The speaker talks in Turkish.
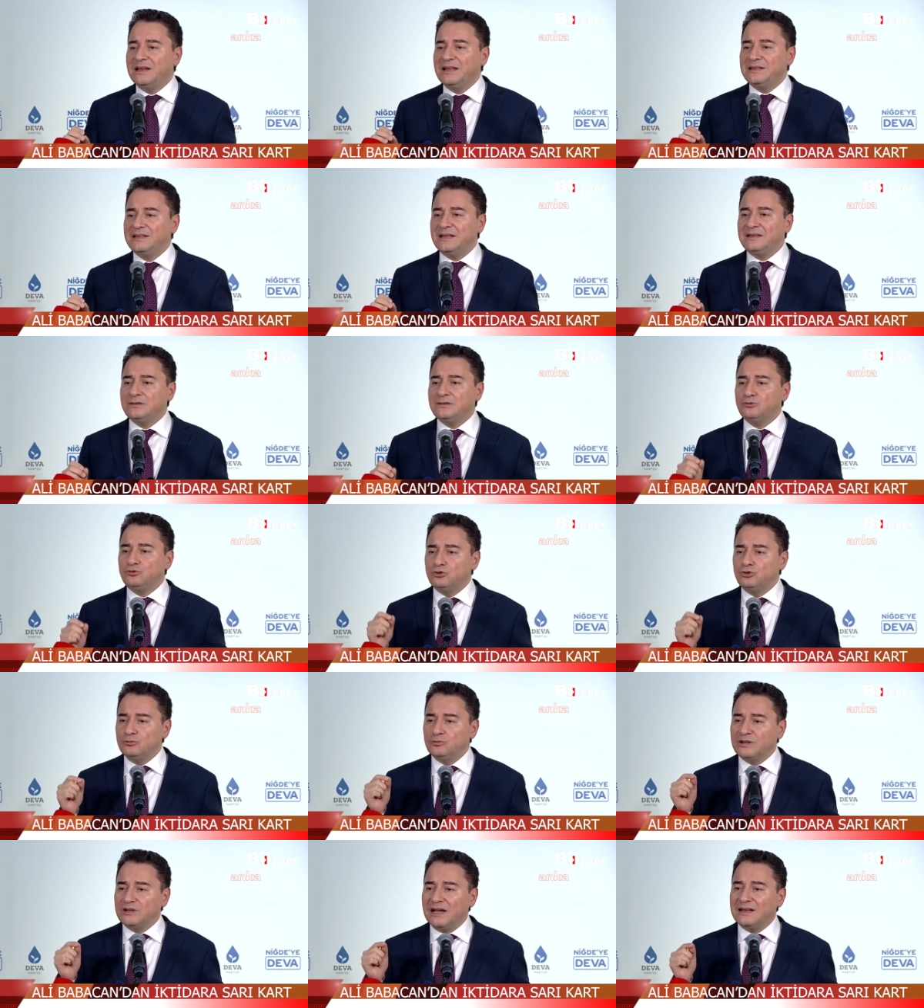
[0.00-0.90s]
Belediyenin
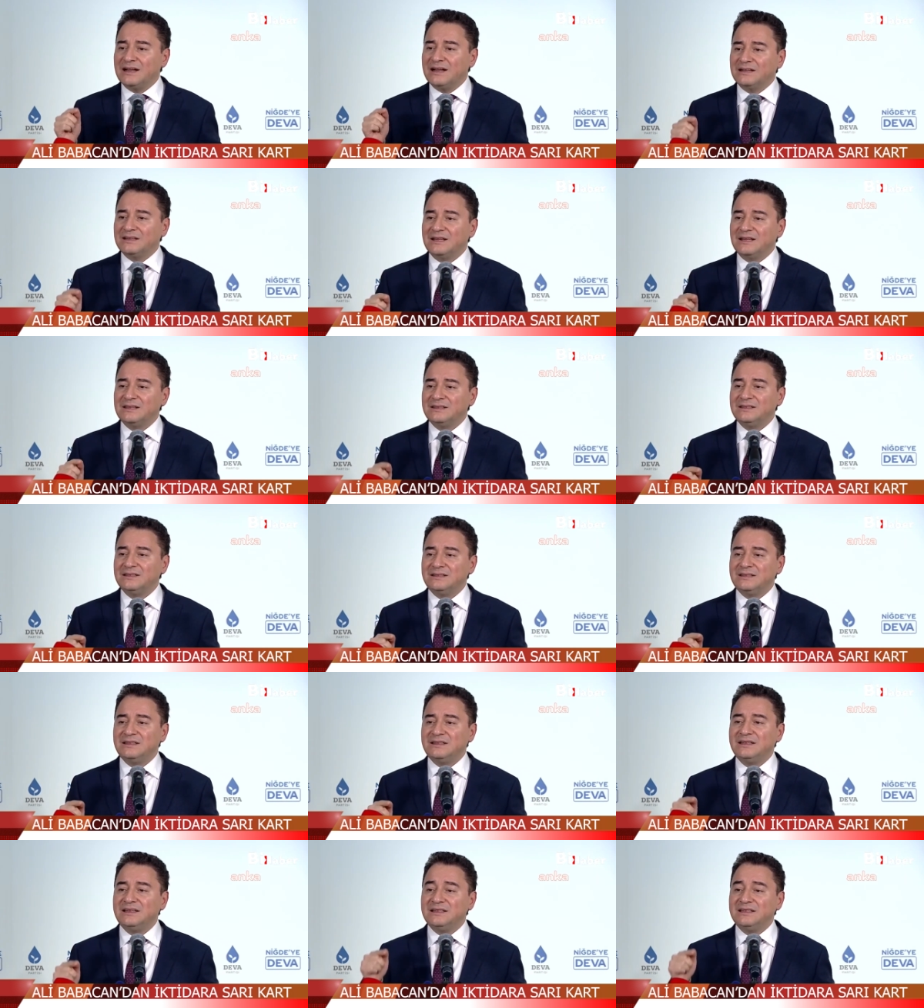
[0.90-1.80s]
tüm
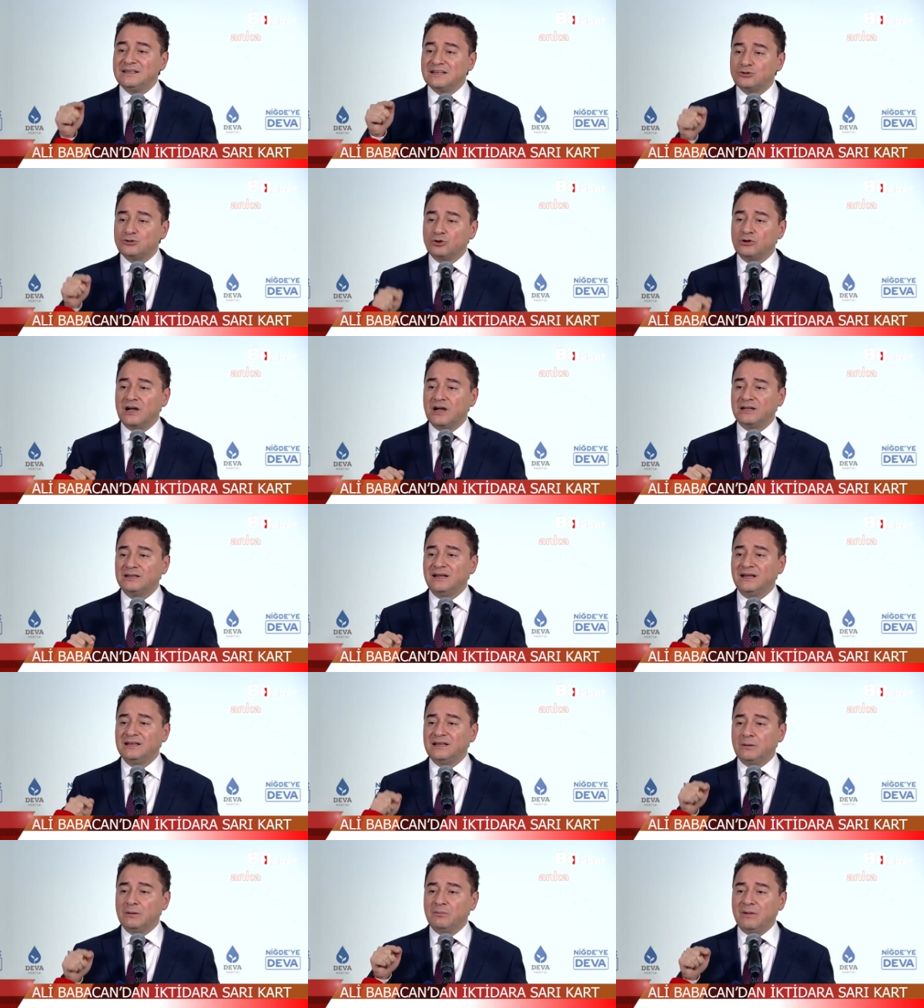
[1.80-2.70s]
kaynaklarını Nide
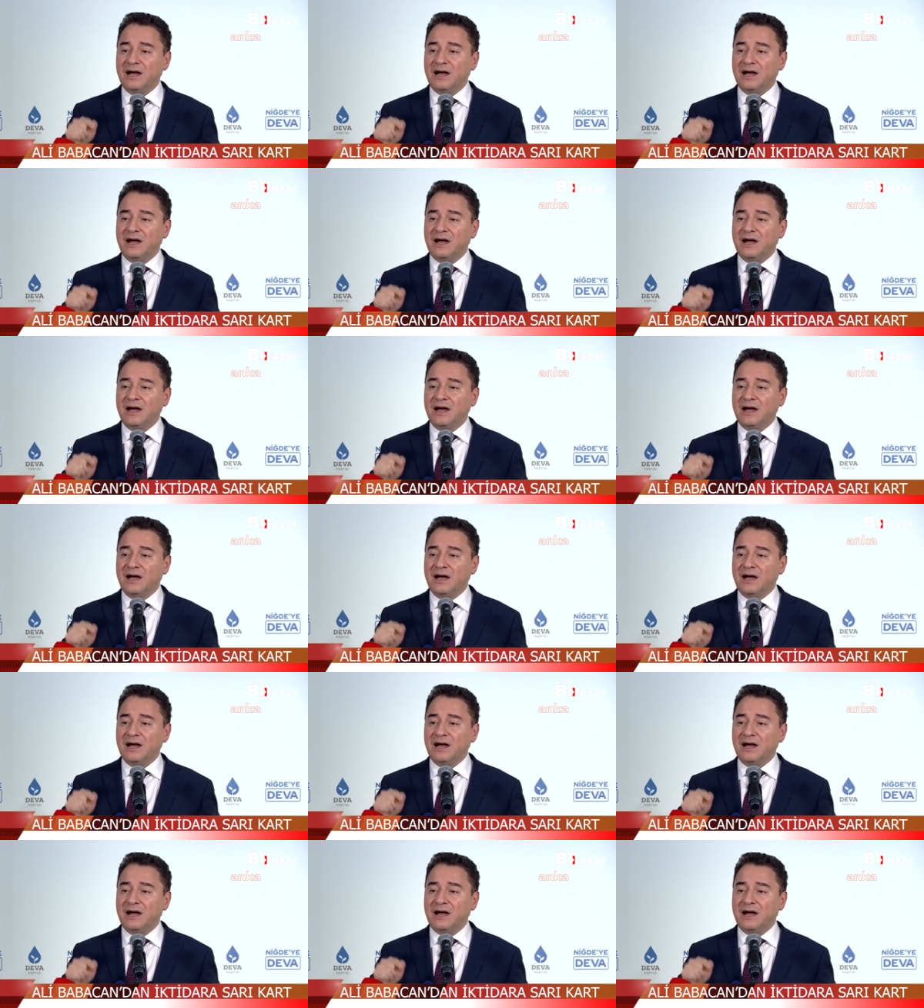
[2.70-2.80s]
sokaklarına,